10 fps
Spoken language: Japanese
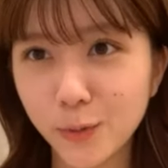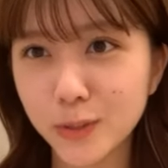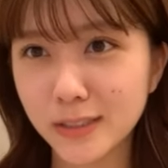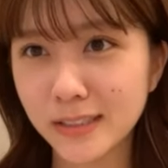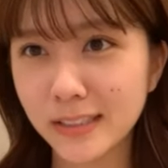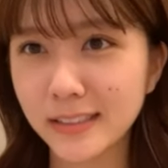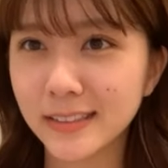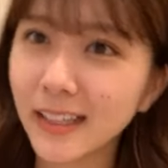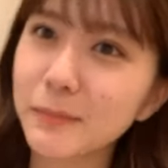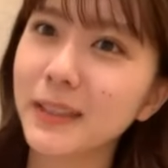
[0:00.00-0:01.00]
お家に行っ
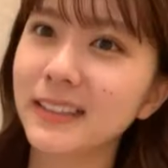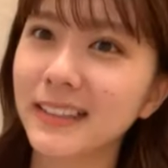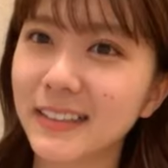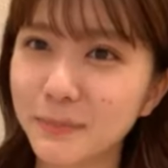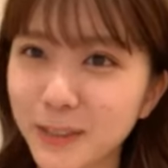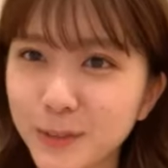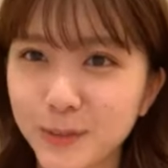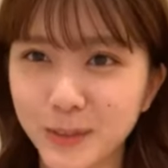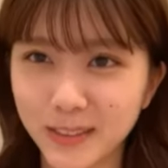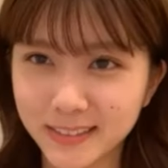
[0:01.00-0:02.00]
てみんなで見る
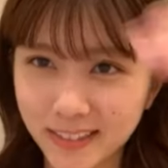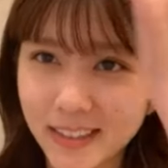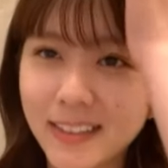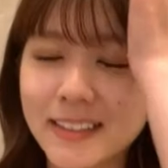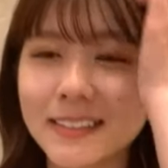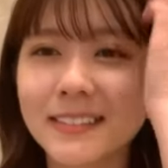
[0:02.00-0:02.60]
とかさ